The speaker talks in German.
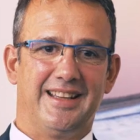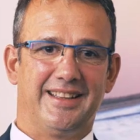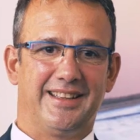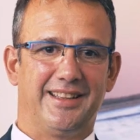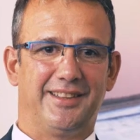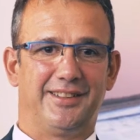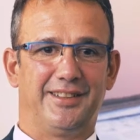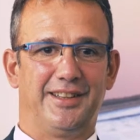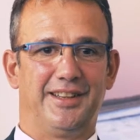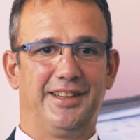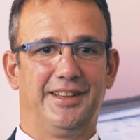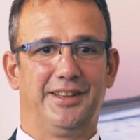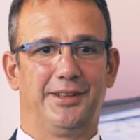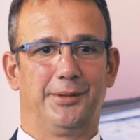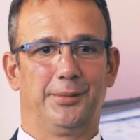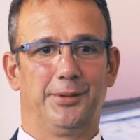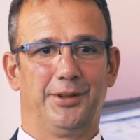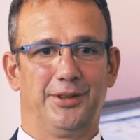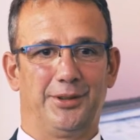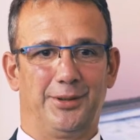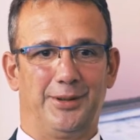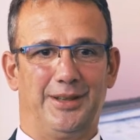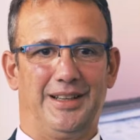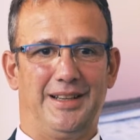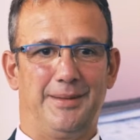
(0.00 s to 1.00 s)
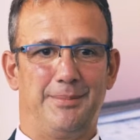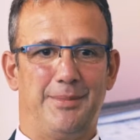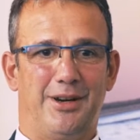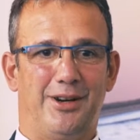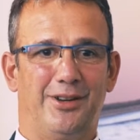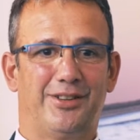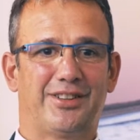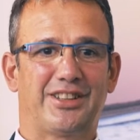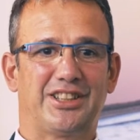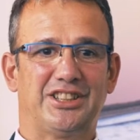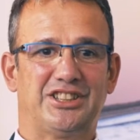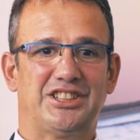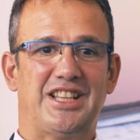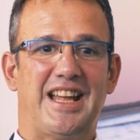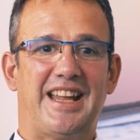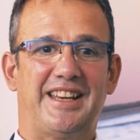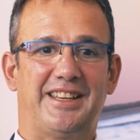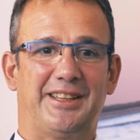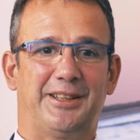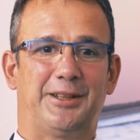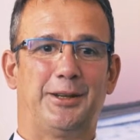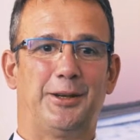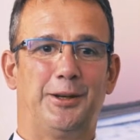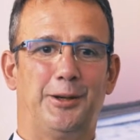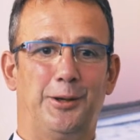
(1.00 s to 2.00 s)
das individuelle
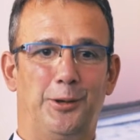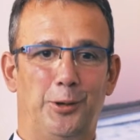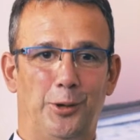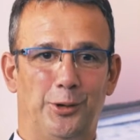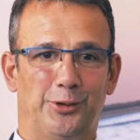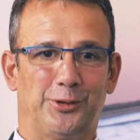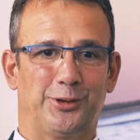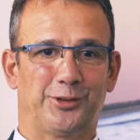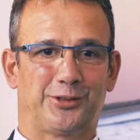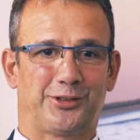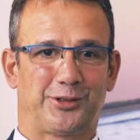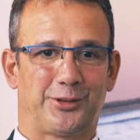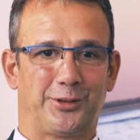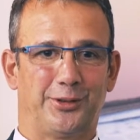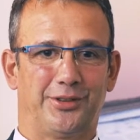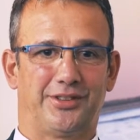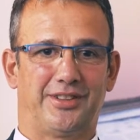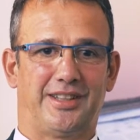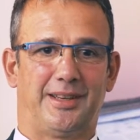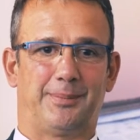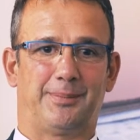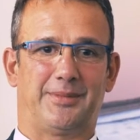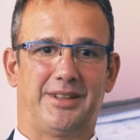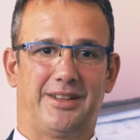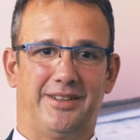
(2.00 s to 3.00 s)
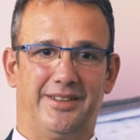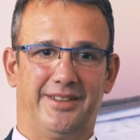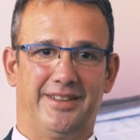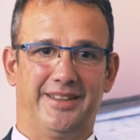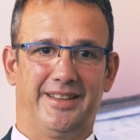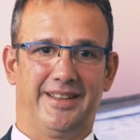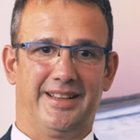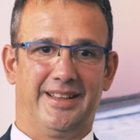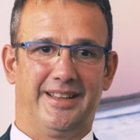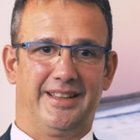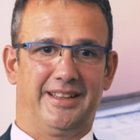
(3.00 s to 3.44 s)
maßgeschneiderte Lösungskonzept an.